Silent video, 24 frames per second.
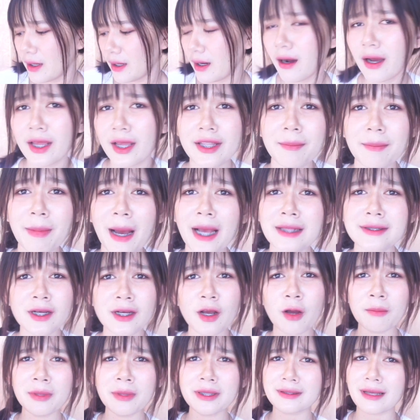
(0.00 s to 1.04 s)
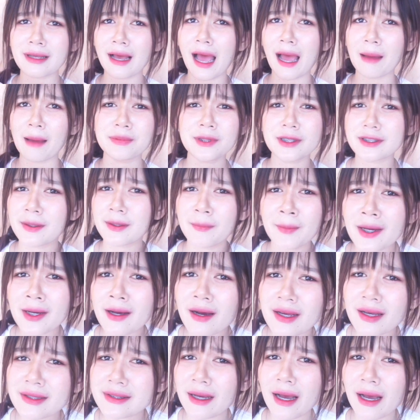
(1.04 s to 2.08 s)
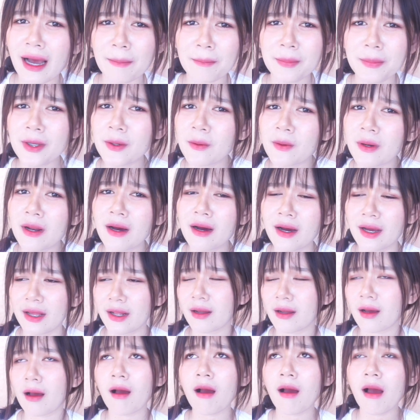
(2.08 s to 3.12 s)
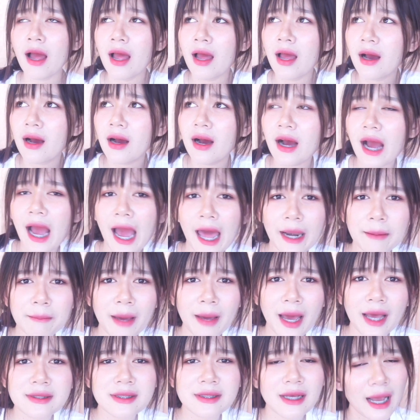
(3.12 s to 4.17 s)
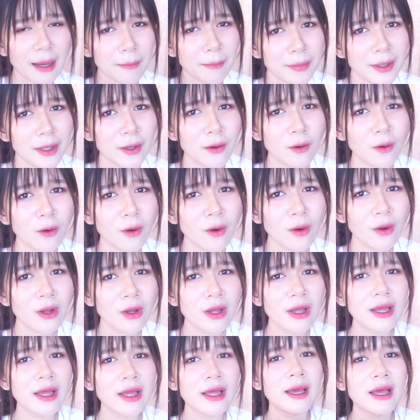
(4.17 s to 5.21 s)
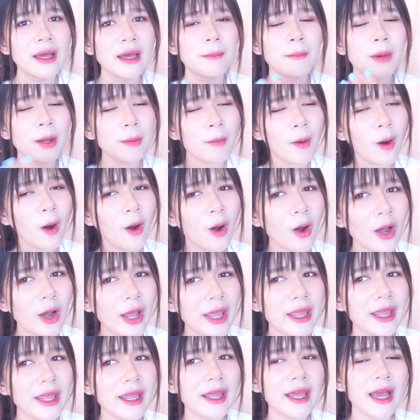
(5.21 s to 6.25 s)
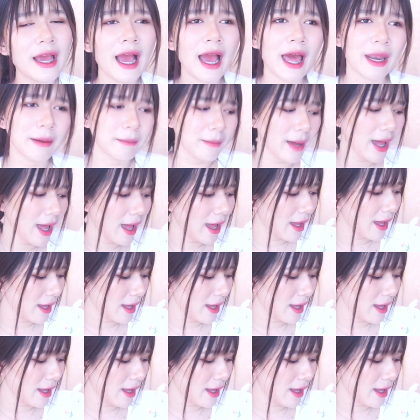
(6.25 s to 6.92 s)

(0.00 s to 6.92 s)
เฮ้ยที่บ้านฉันก็มีสครับแต่ฉันไม่เคยสครับผิวเลยแล้วก็หันมาสครับผิวบ่อยๆหันมา